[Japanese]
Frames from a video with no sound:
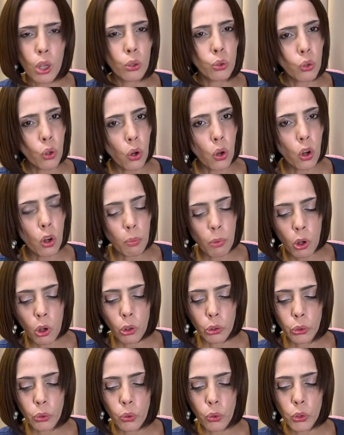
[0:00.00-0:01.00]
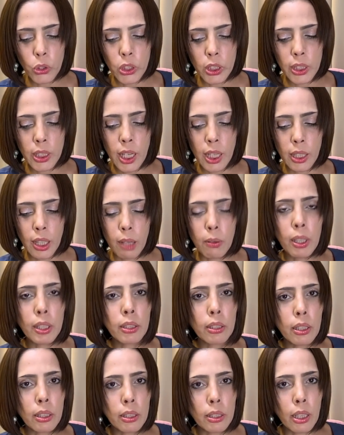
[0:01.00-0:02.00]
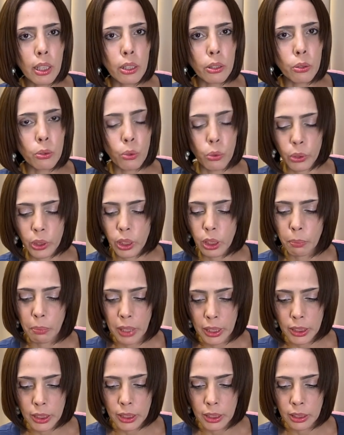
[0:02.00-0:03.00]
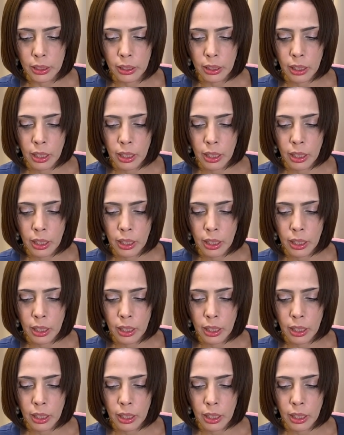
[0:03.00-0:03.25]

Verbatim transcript: どうも様子が変わってきているといいます。